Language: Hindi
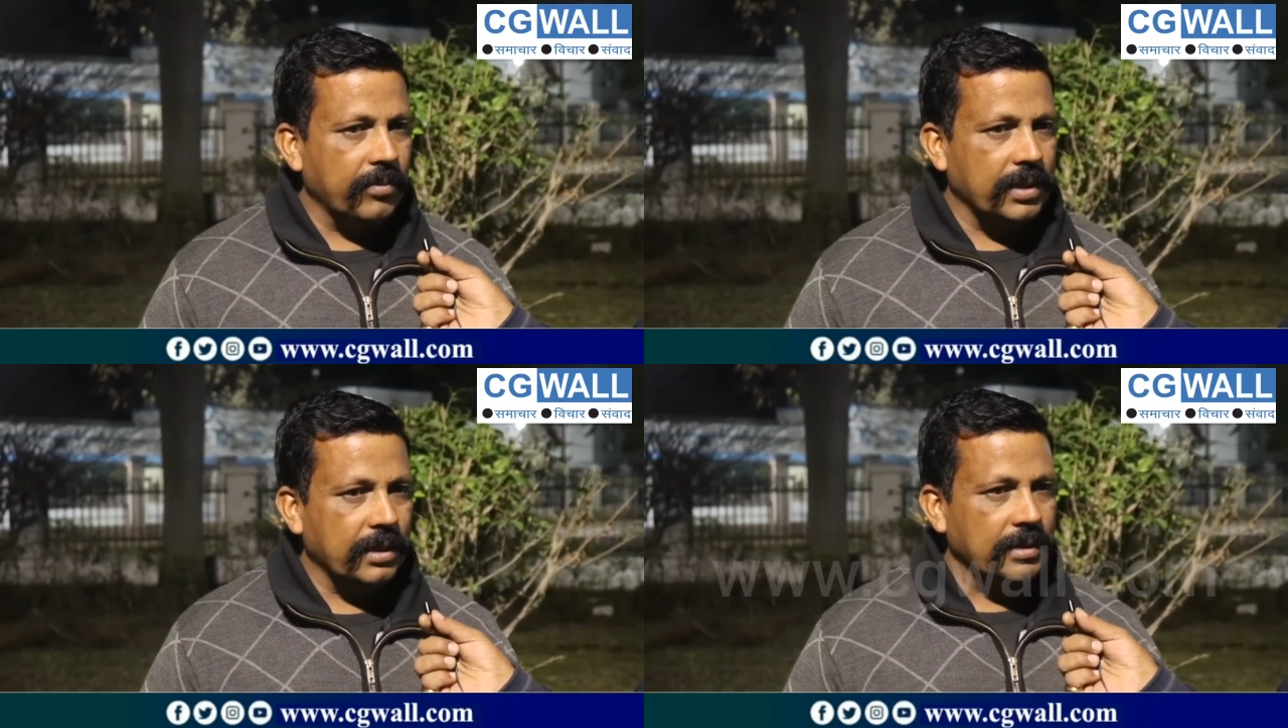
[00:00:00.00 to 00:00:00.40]

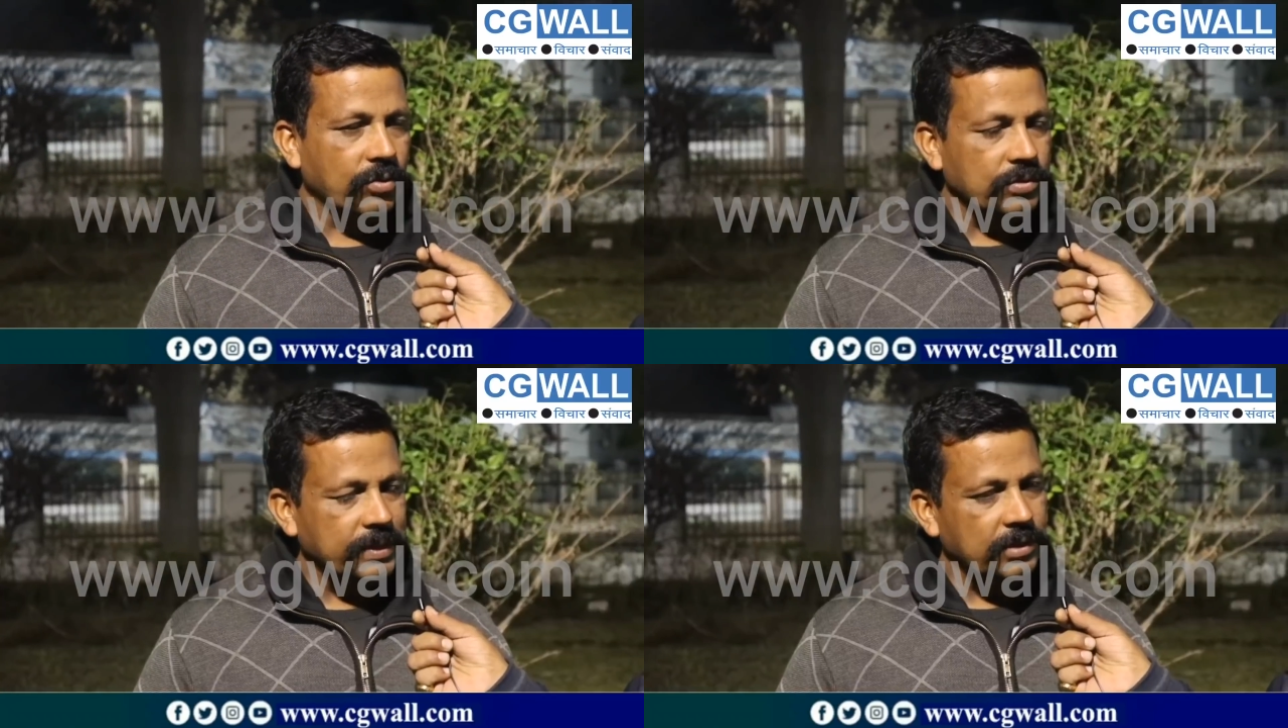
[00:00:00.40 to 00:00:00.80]
नाम बताते
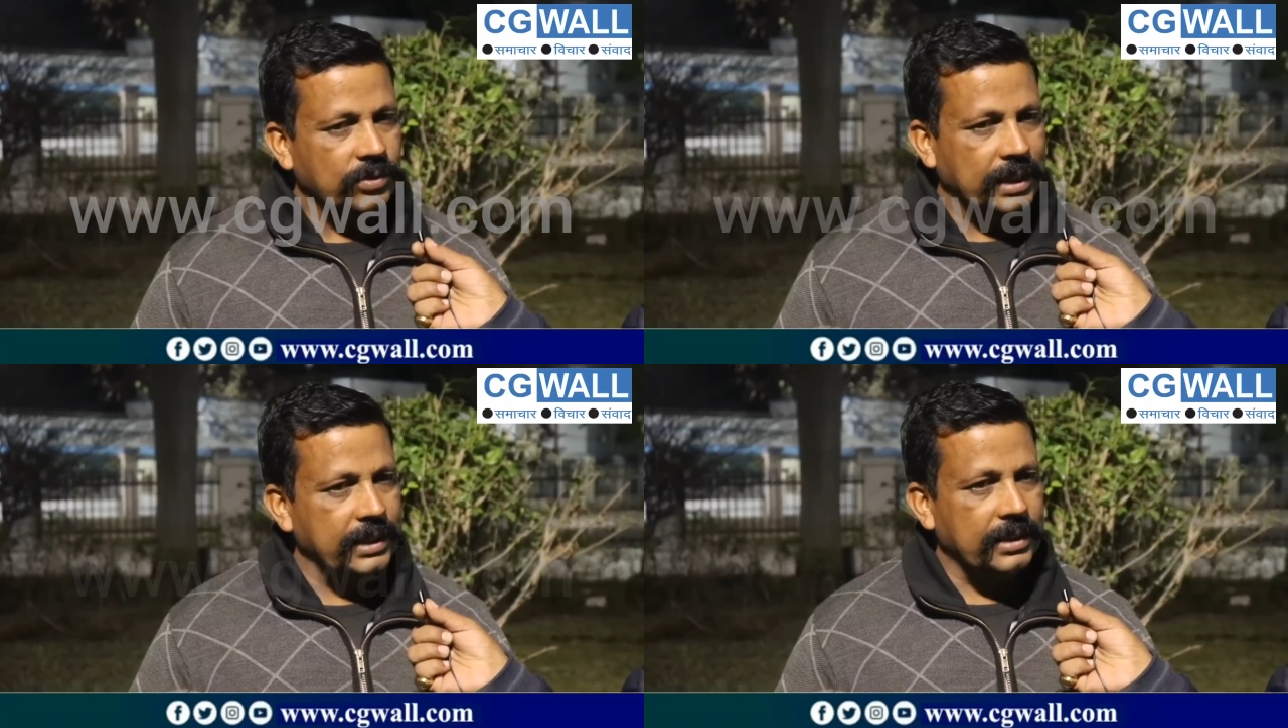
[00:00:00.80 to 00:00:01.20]
और उसमें से
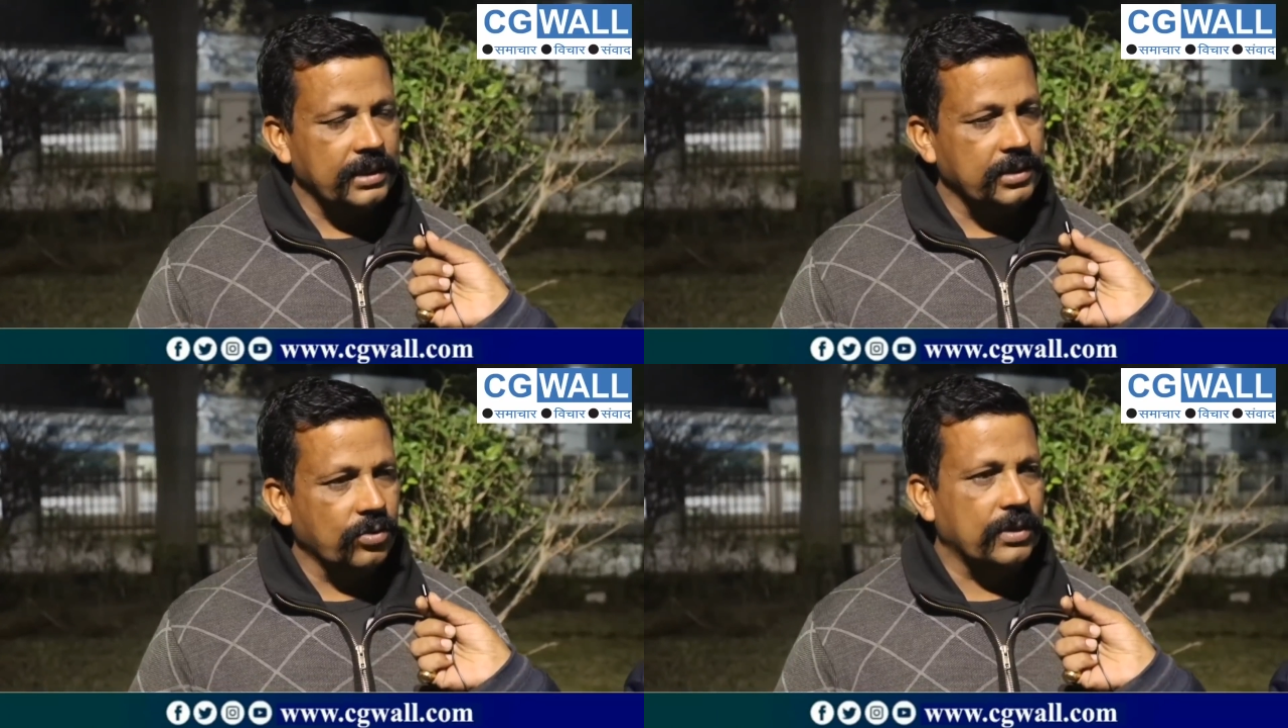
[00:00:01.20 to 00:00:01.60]
वो कहीं ना
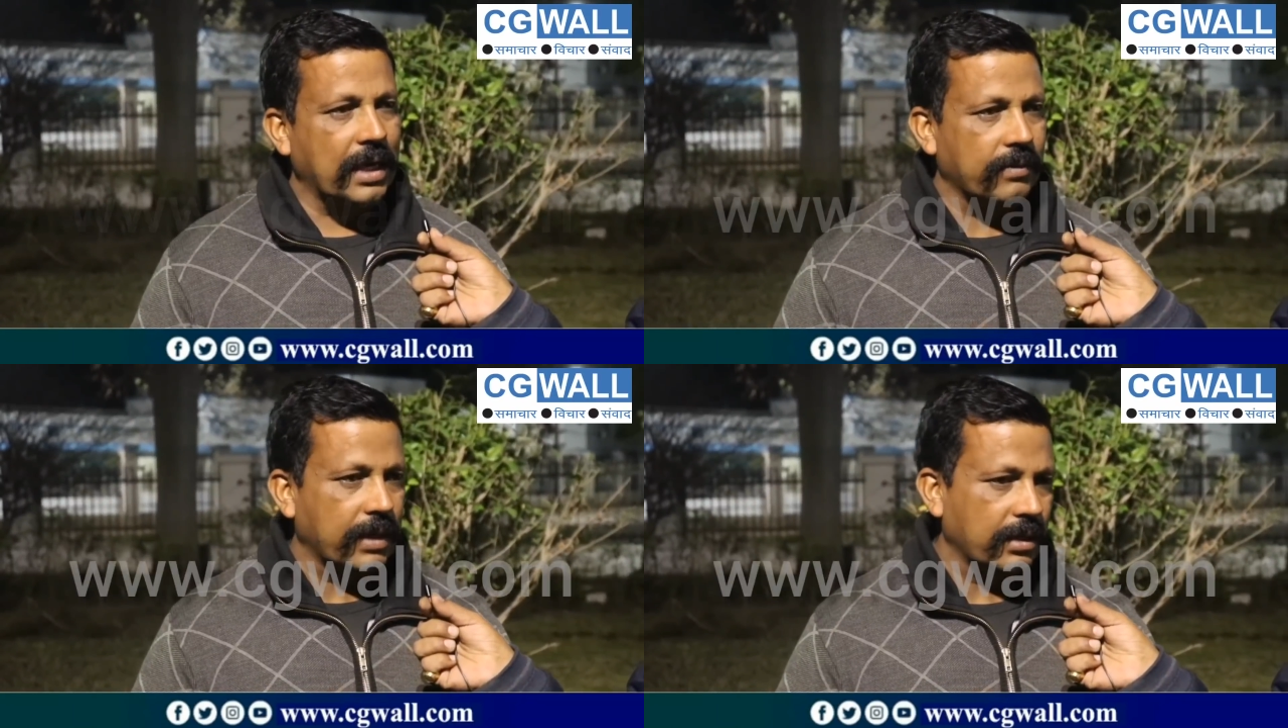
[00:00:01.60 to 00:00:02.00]
कहीं जरूर
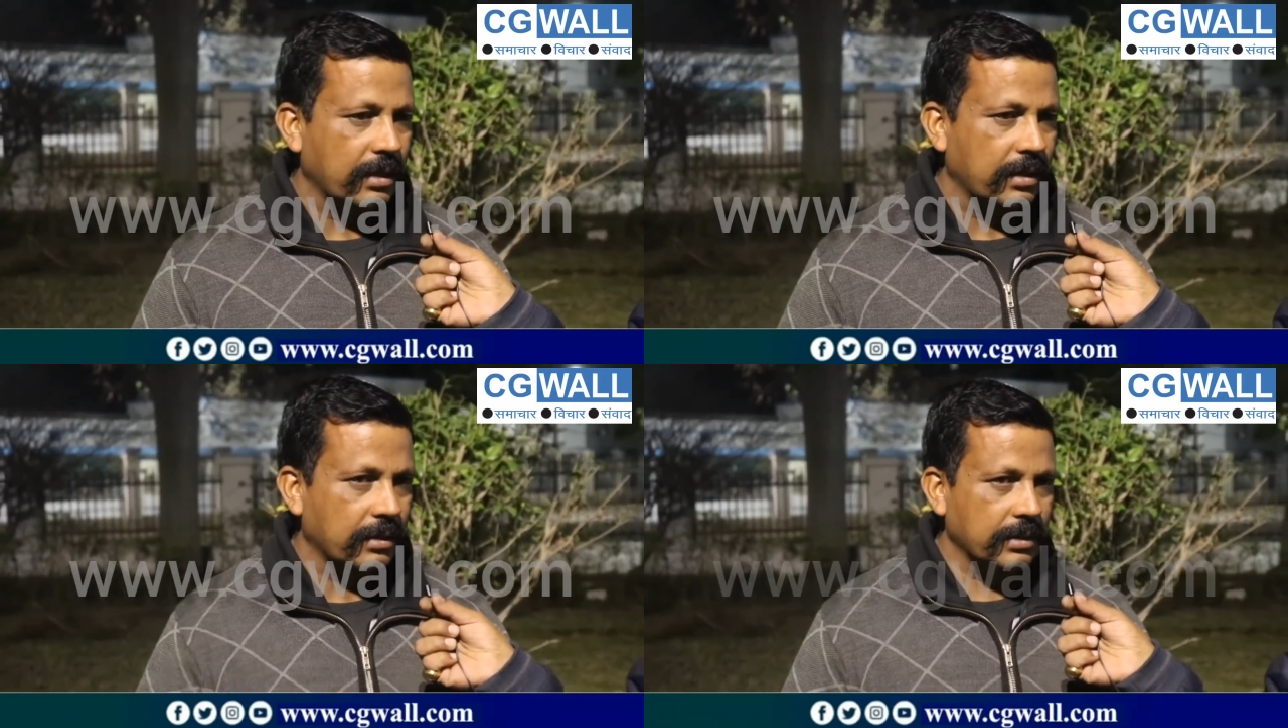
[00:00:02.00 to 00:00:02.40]
कार्यभार
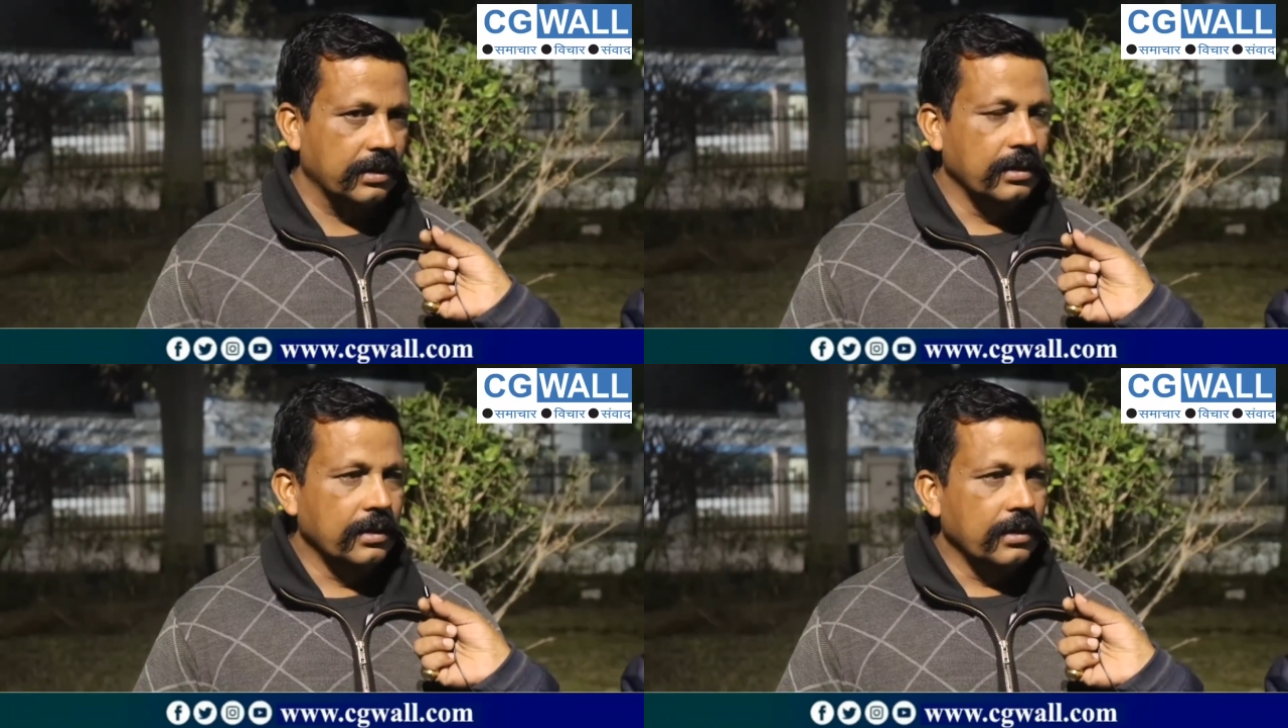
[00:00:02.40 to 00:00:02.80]
ग्रहण करते